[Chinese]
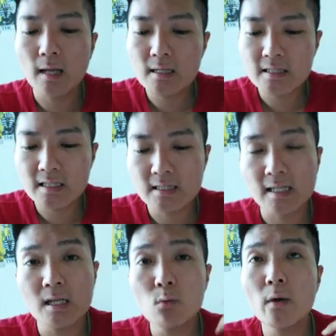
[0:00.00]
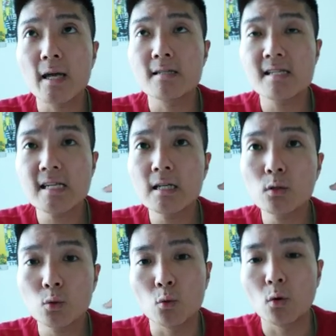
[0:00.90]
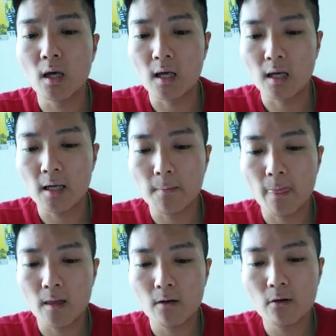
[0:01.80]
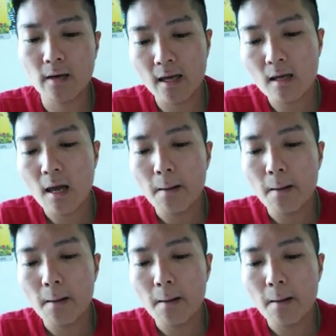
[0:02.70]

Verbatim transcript: 但是呢，因为金土合，OK，